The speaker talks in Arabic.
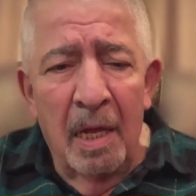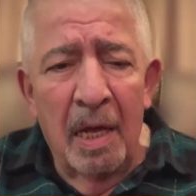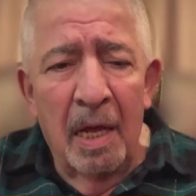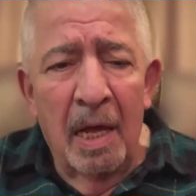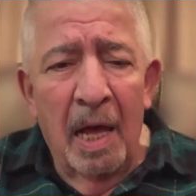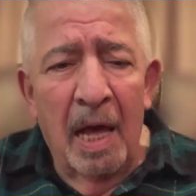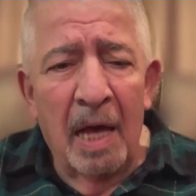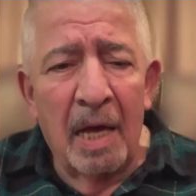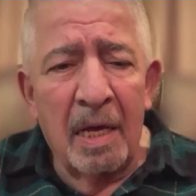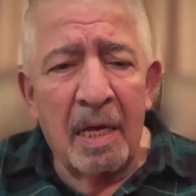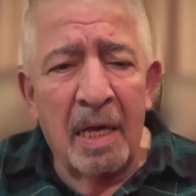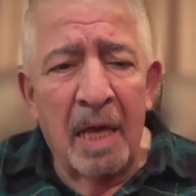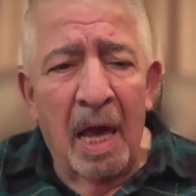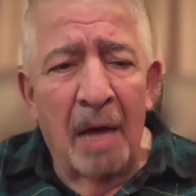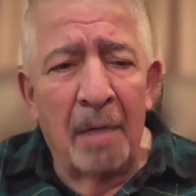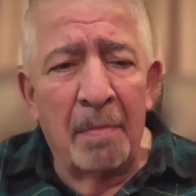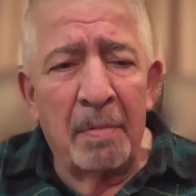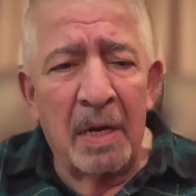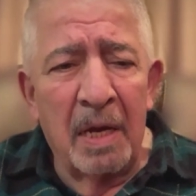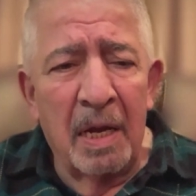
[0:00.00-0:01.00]

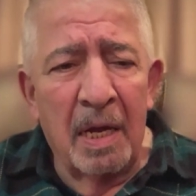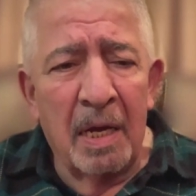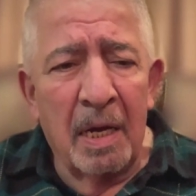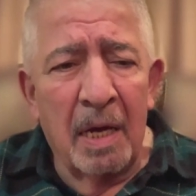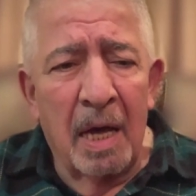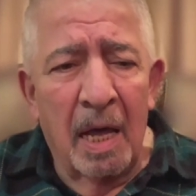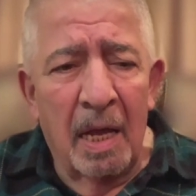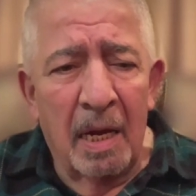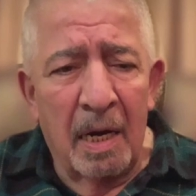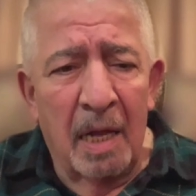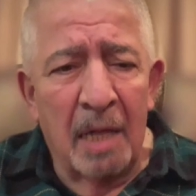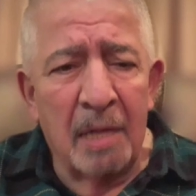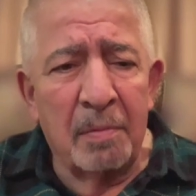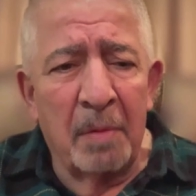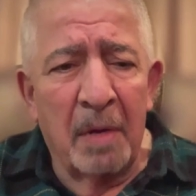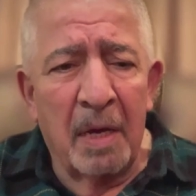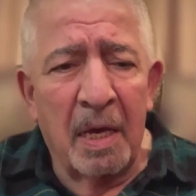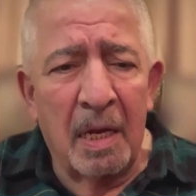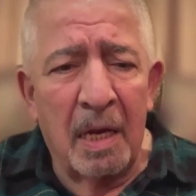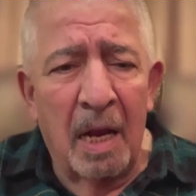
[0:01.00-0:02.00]
أقيام العقارات
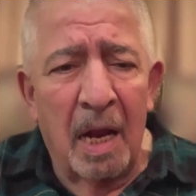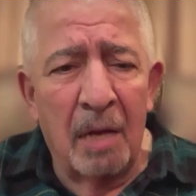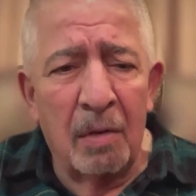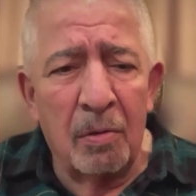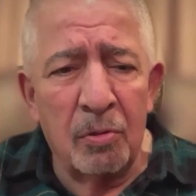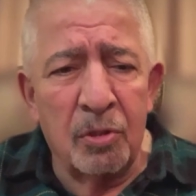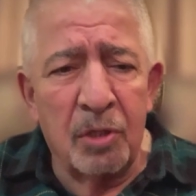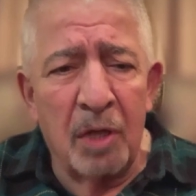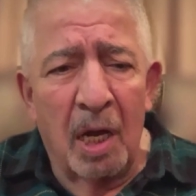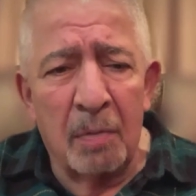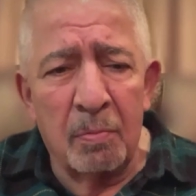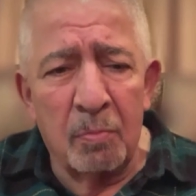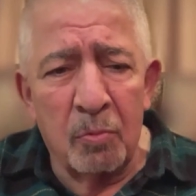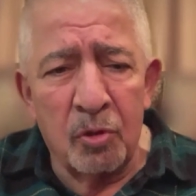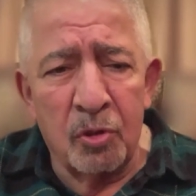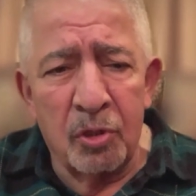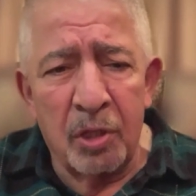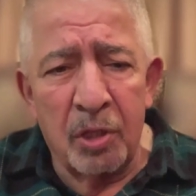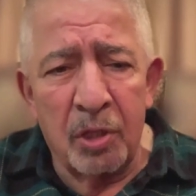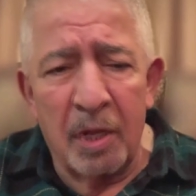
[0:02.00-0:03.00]
من خلال لجان
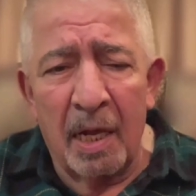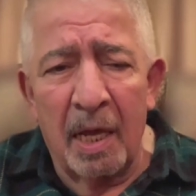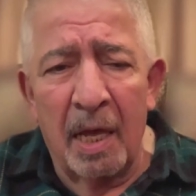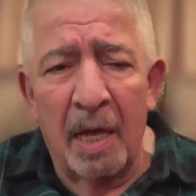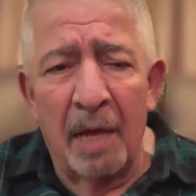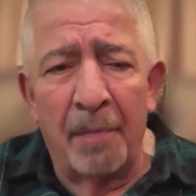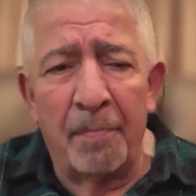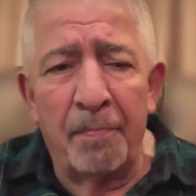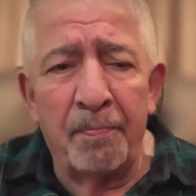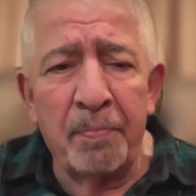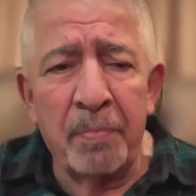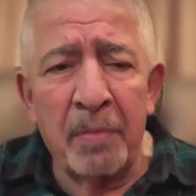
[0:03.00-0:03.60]
مشتركة